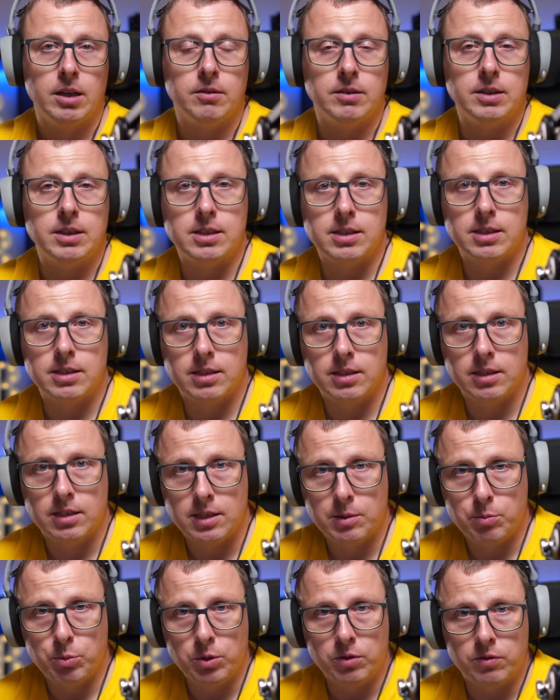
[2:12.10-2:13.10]
Więc e,
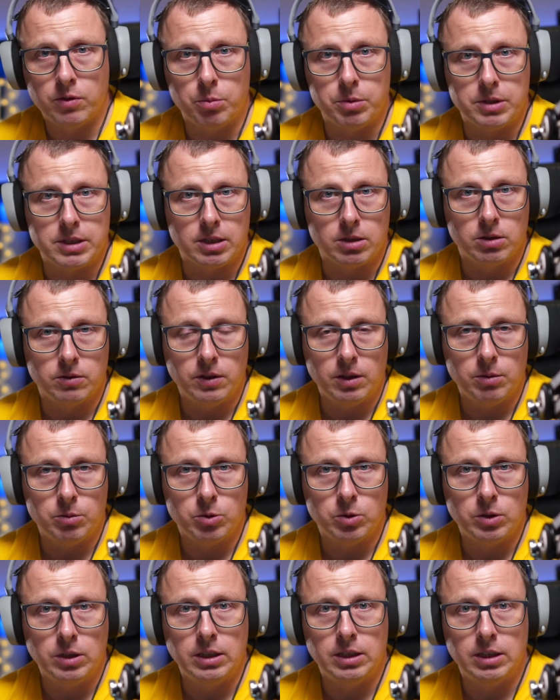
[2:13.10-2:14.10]
spójrz w opis tego
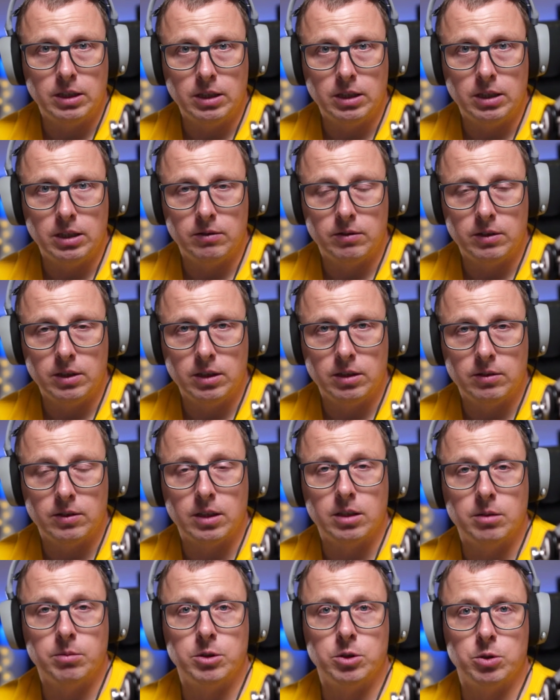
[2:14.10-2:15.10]
filmu i kliknij w link,
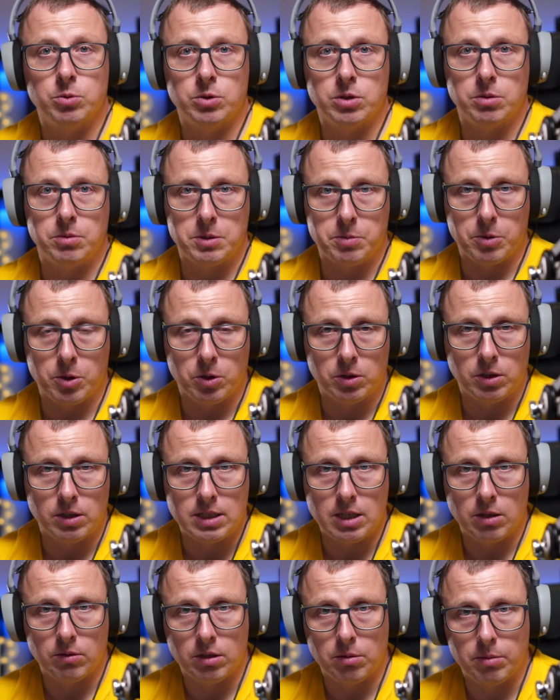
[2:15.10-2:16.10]
wtedy będziesz mógł sobie spokojnie
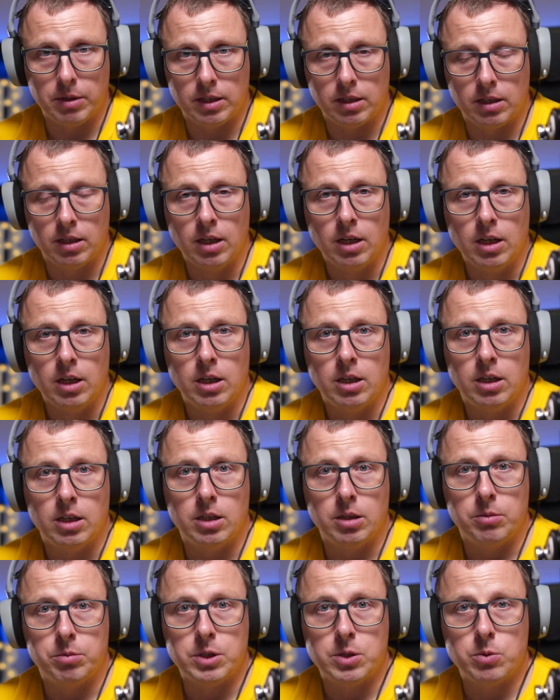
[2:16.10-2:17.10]
całą debatę
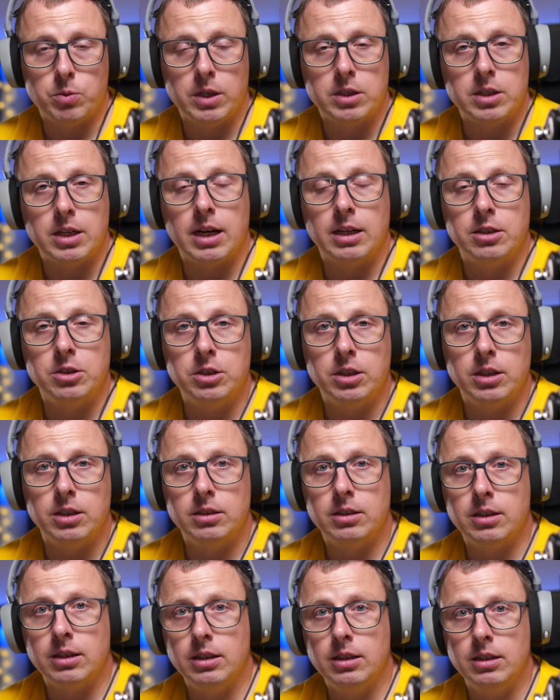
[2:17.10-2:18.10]
e, przesłuchać. A
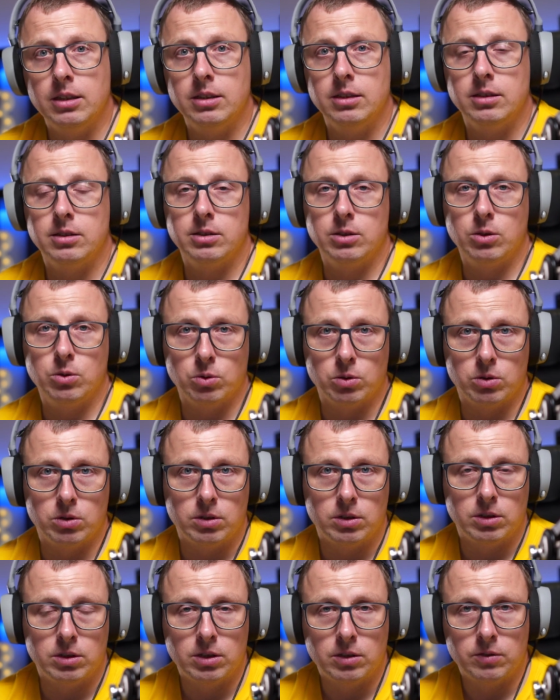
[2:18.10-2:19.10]
dzisiaj taki
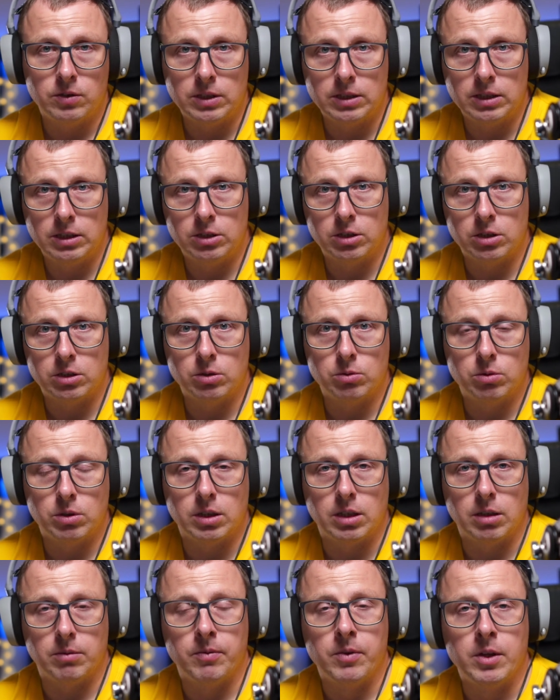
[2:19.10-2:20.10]
skrót tych wszystkich rzeczy,
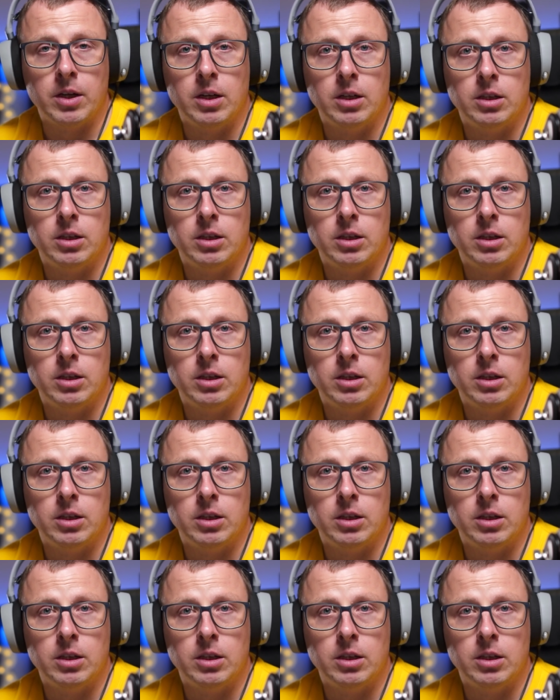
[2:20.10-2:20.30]
które tam